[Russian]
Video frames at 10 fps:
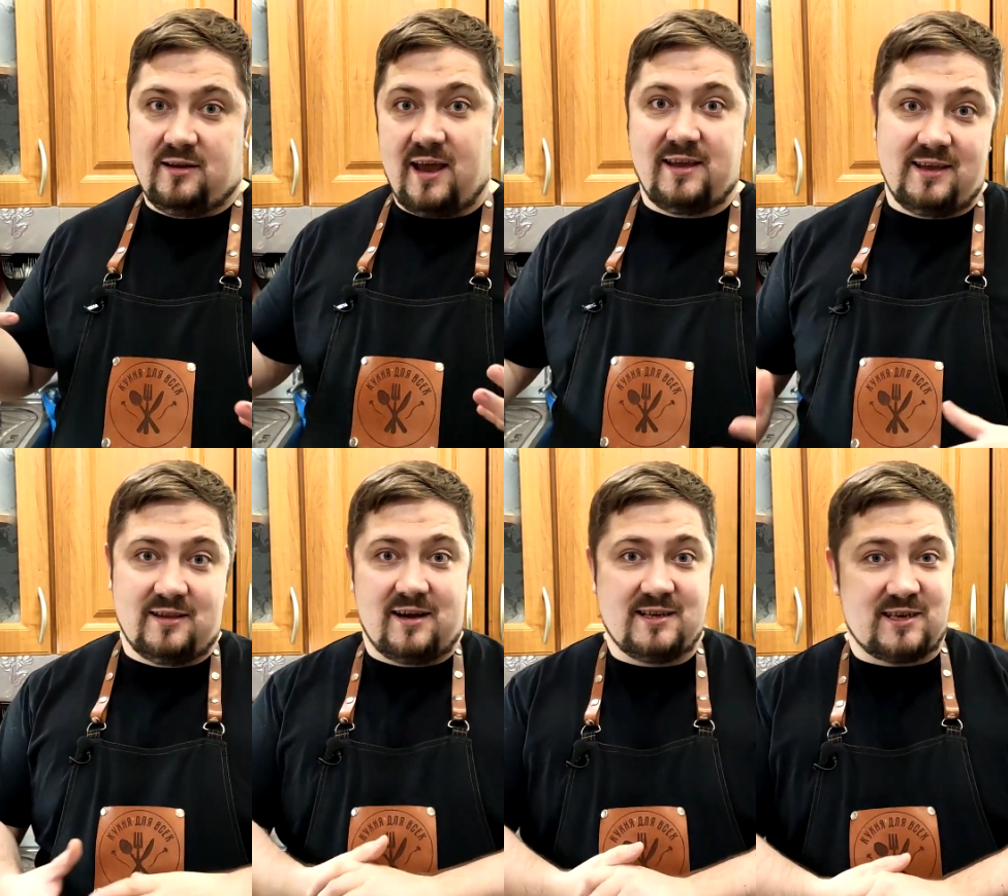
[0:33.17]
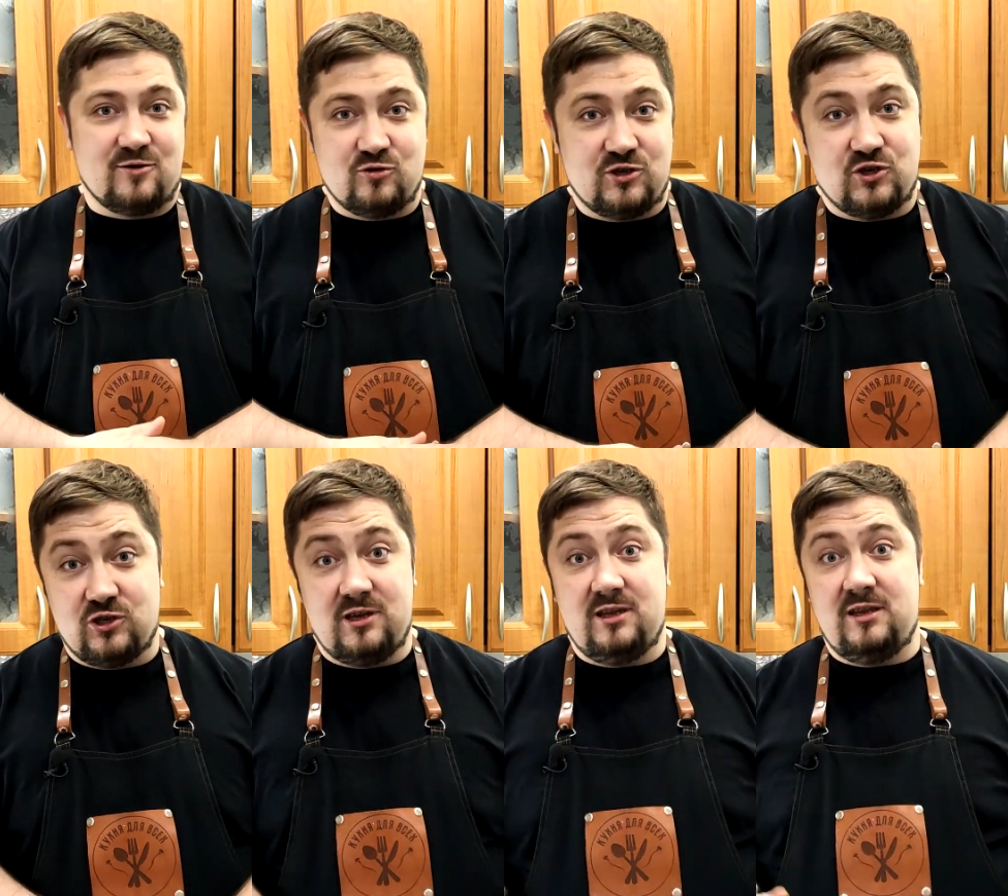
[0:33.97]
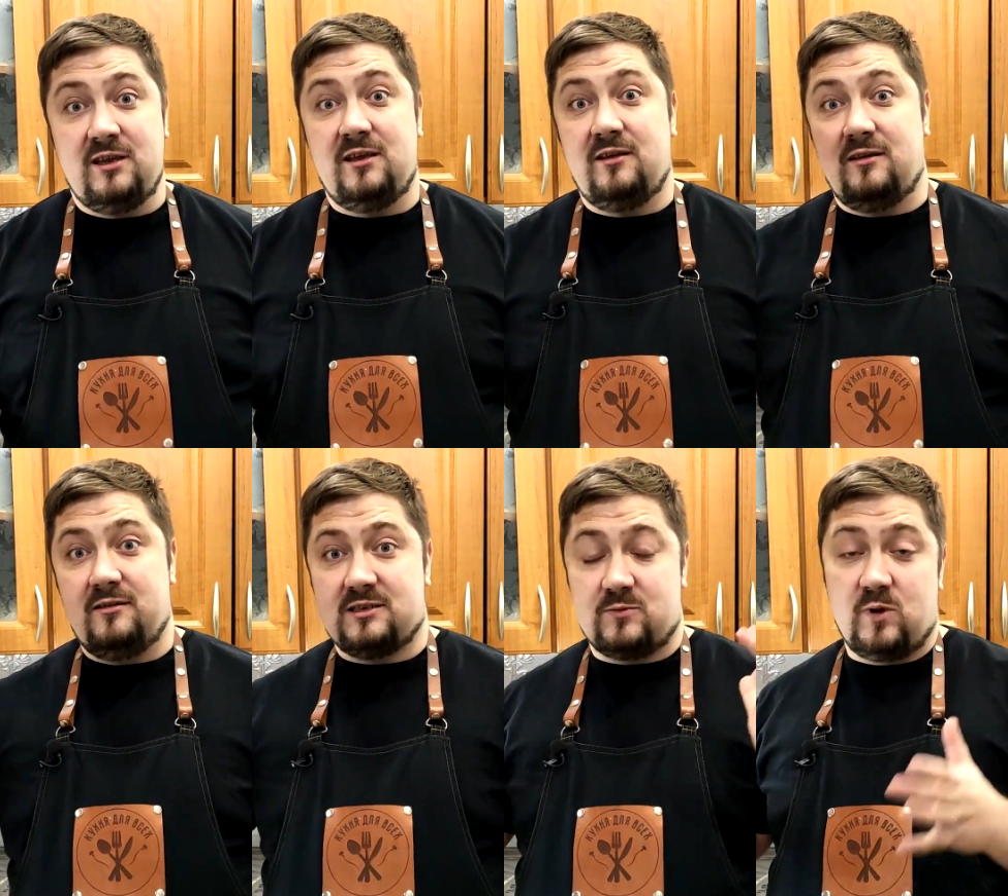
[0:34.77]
какие-то разгрузочные дни,